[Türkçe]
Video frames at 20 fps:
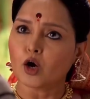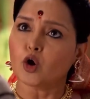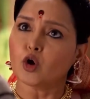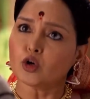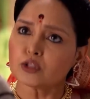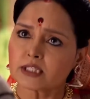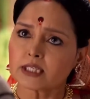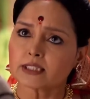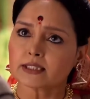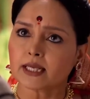
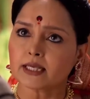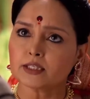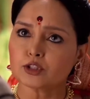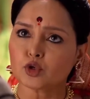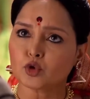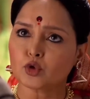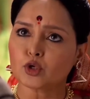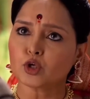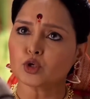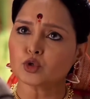duysun diye. Bir
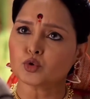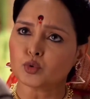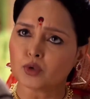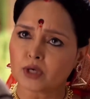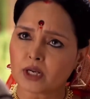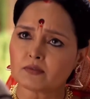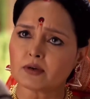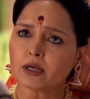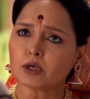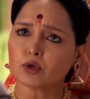ihtimal
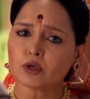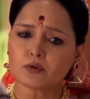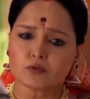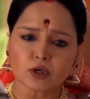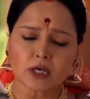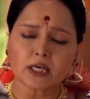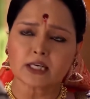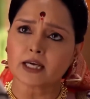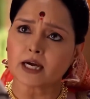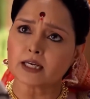belki sesim
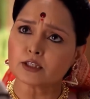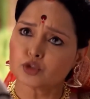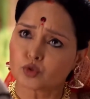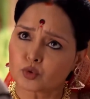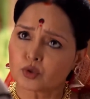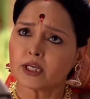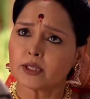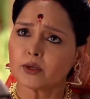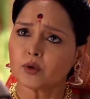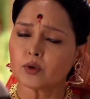onlara kadar
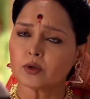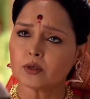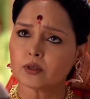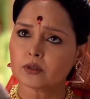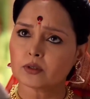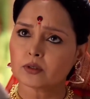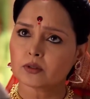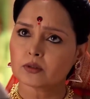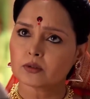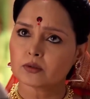
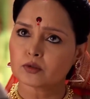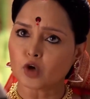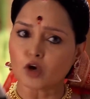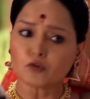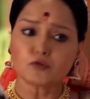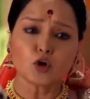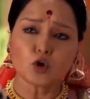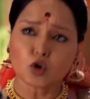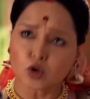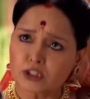ulaşmıştır.
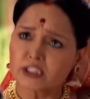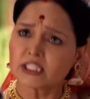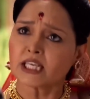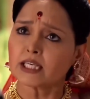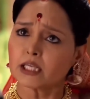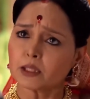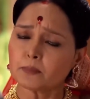Kalkıp